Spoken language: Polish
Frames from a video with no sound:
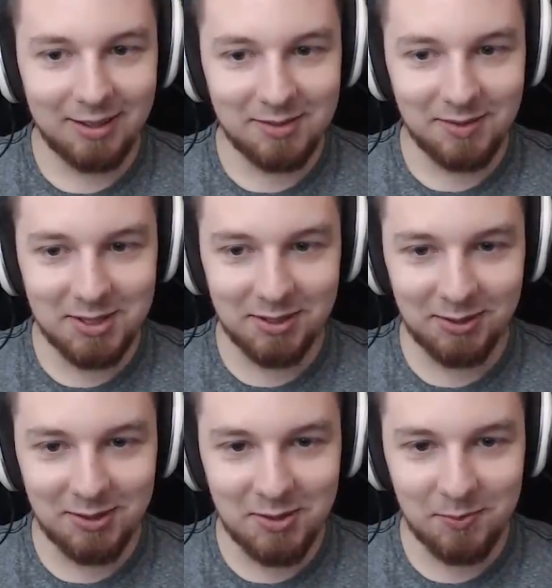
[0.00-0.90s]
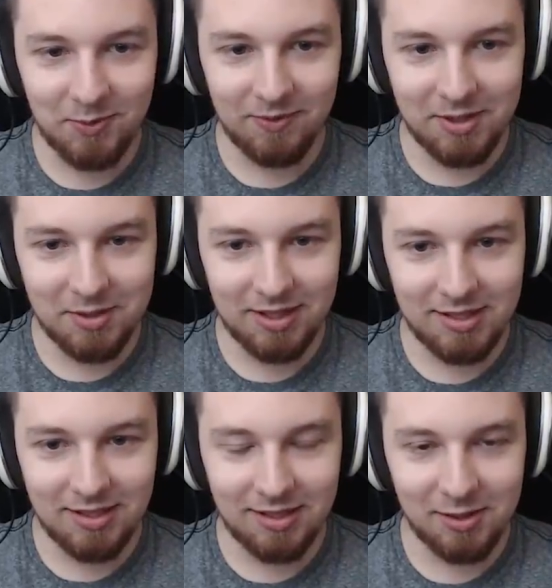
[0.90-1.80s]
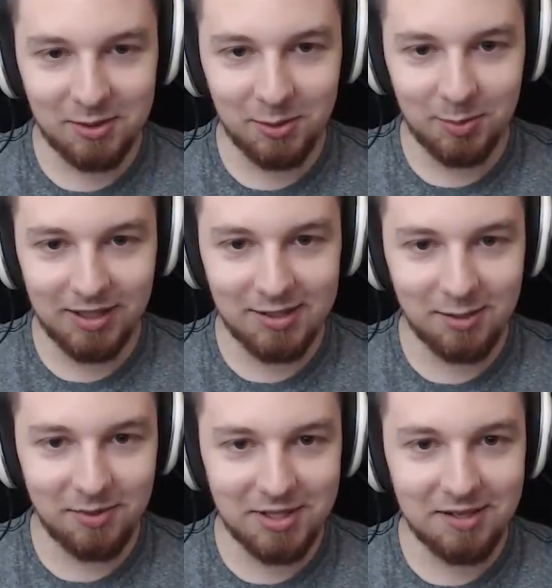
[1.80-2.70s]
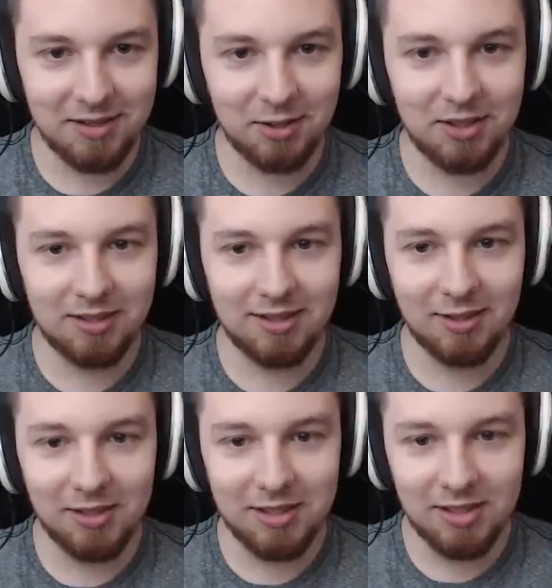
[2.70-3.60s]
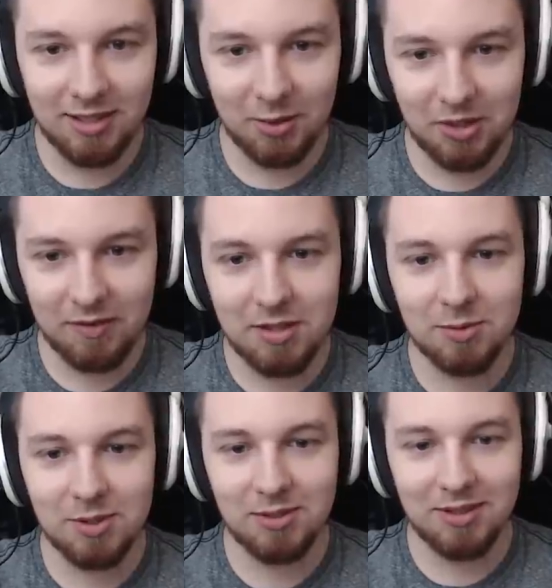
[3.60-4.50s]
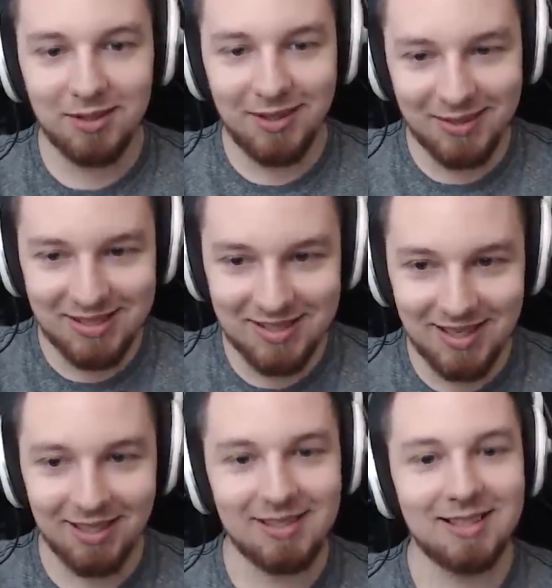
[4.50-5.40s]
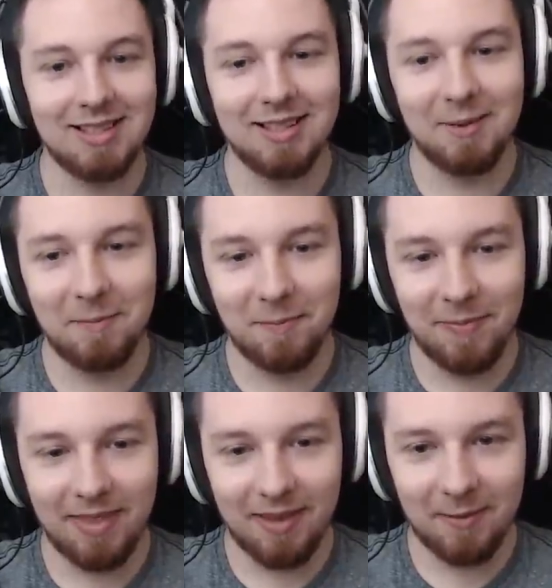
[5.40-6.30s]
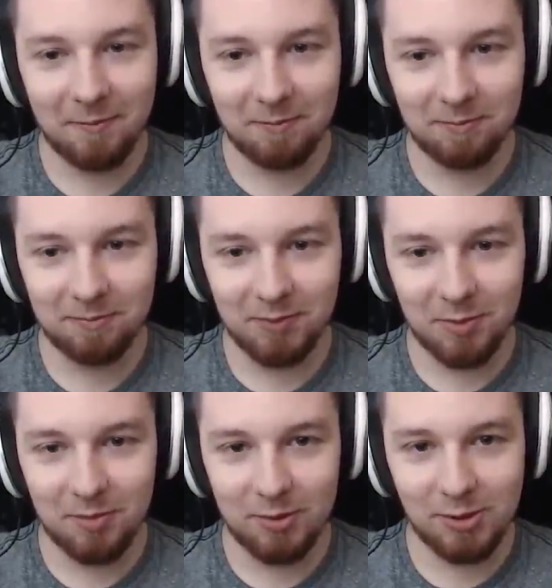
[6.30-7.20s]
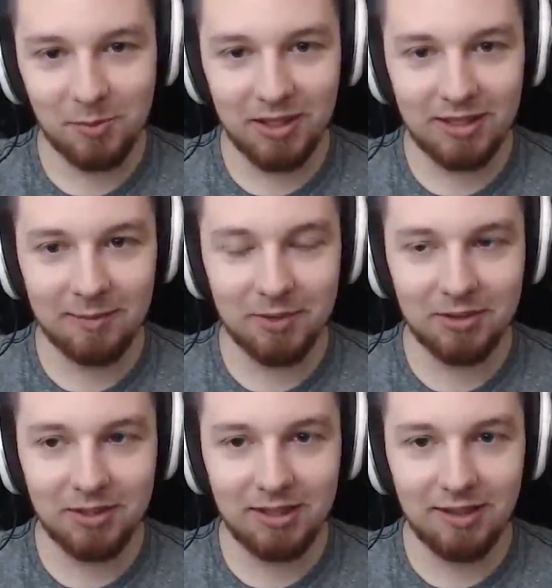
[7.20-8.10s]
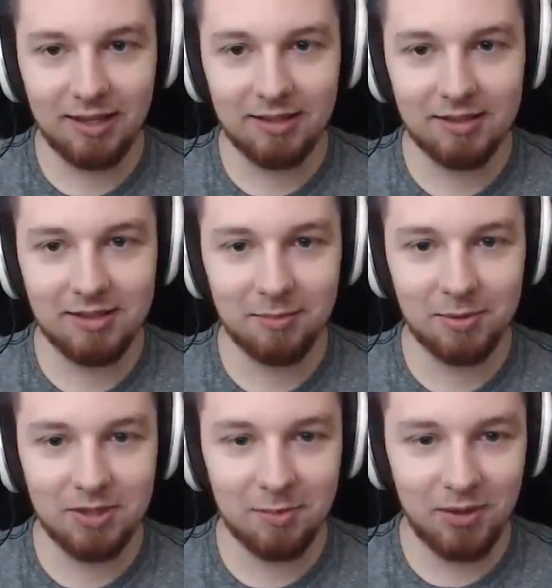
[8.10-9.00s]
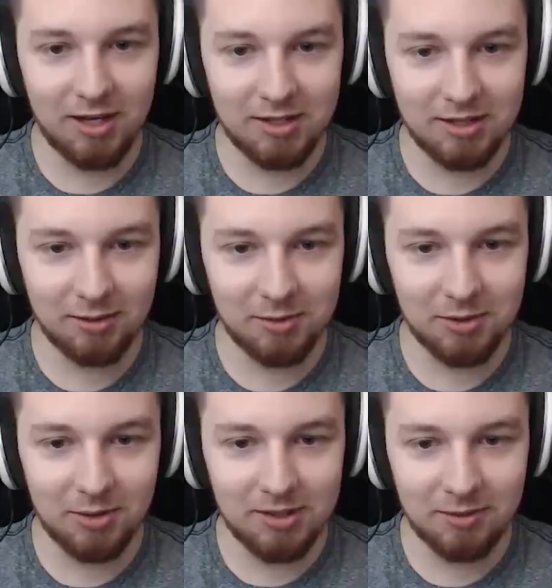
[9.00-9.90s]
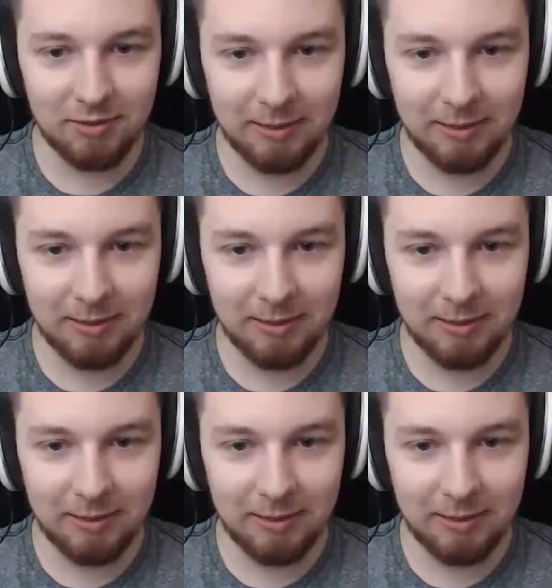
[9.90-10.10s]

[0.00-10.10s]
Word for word: to jest właśnie to, o czym mówisz. To jest tyle osób na sobie, że nawet ten koleś na dachu nie wiedział skąd ty do niego strzelasz. No. No bo był skupiony na tamtych. No i jak się sobie poradzić z taką sytuacją?